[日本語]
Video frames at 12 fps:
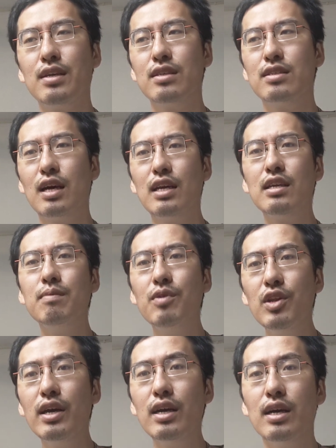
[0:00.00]
で最近
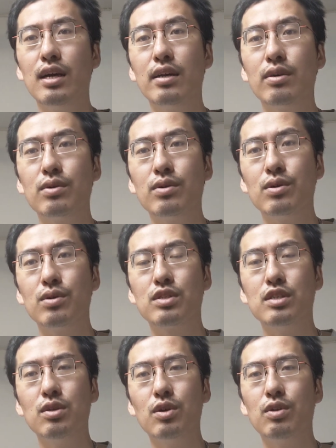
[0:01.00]
もね、あ
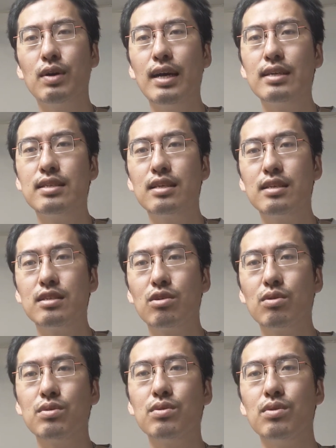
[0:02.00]
のー、千鳥の相席
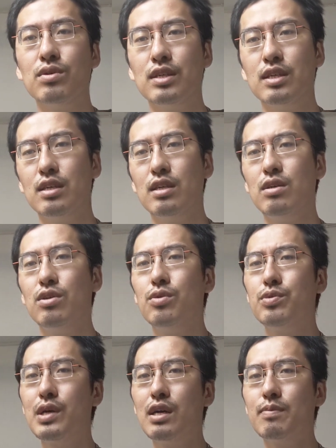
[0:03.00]
食堂に
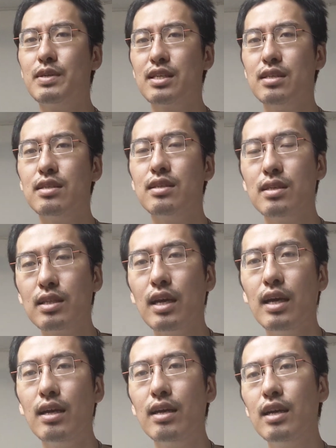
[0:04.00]
呂布カルマさん出てて
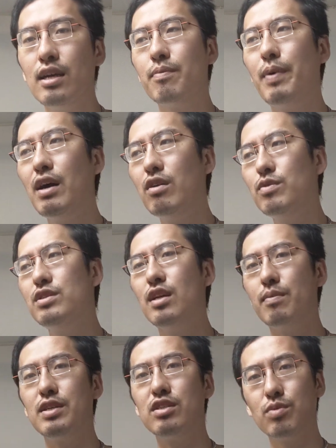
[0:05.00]
で番組自
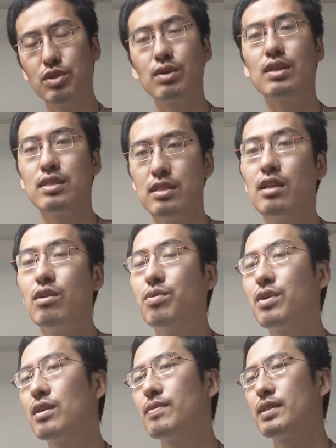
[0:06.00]
体めっちゃ面白かったし呂
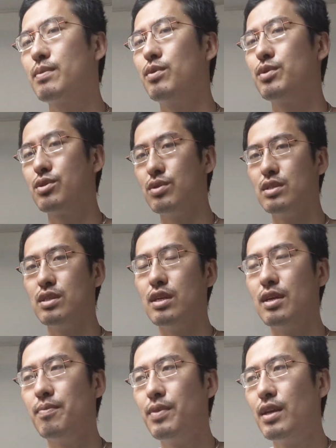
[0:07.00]
布カルマさんも面白い
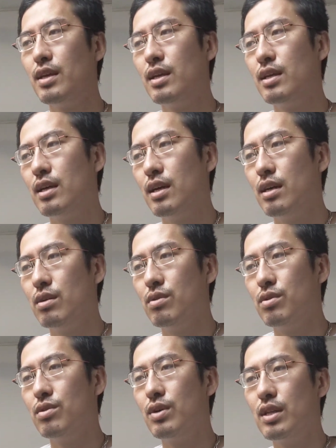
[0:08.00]
し良、あ
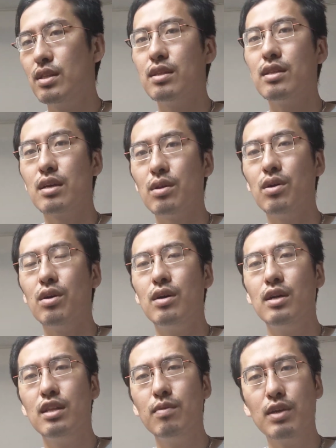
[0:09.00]
のー、かったんだけ
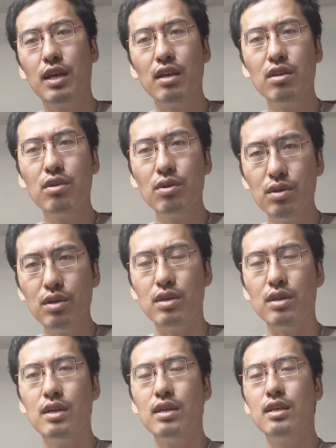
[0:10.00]
どでも結
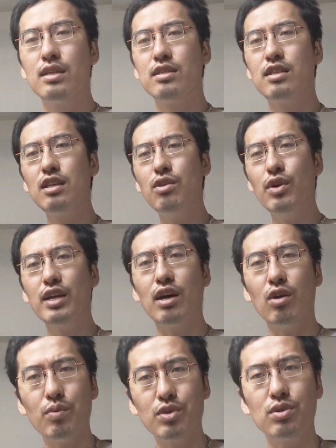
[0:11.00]
局千鳥
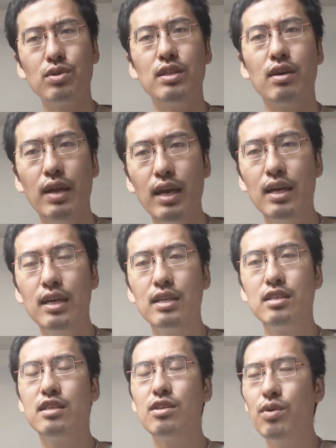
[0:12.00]
が面白いんだよね
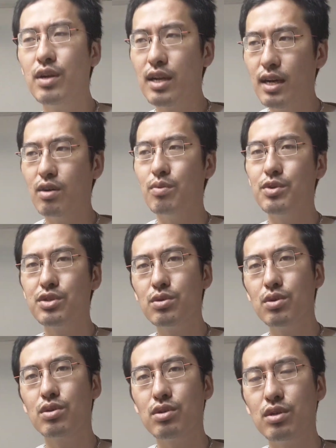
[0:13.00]
千鳥が面
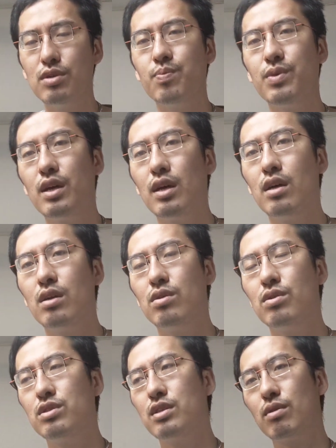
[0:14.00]
白くあ
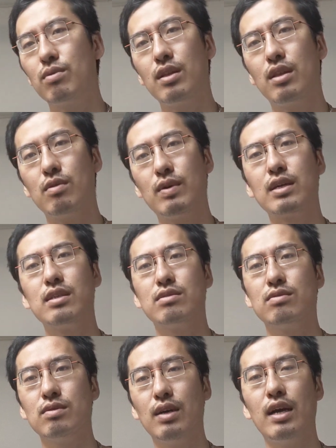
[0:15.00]
のしてくれてるわけで
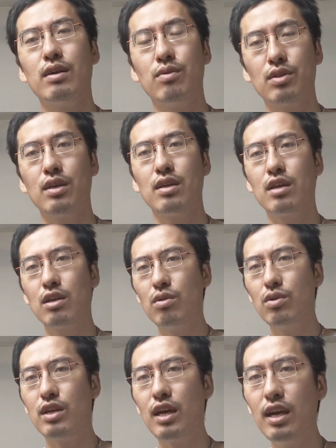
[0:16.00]
すよああいうのって結
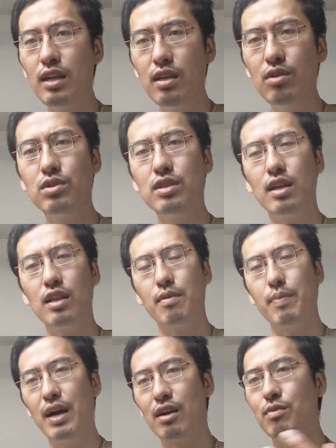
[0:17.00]
局芸人の力
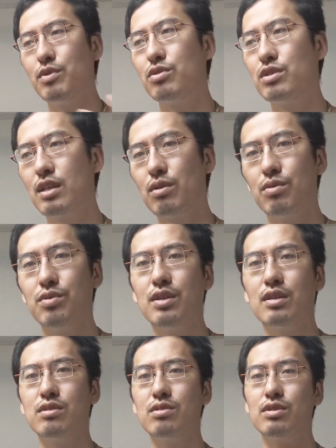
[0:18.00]
で番組として
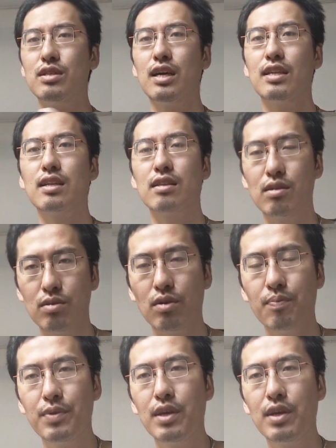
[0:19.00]
コンテンツとして成り立ってると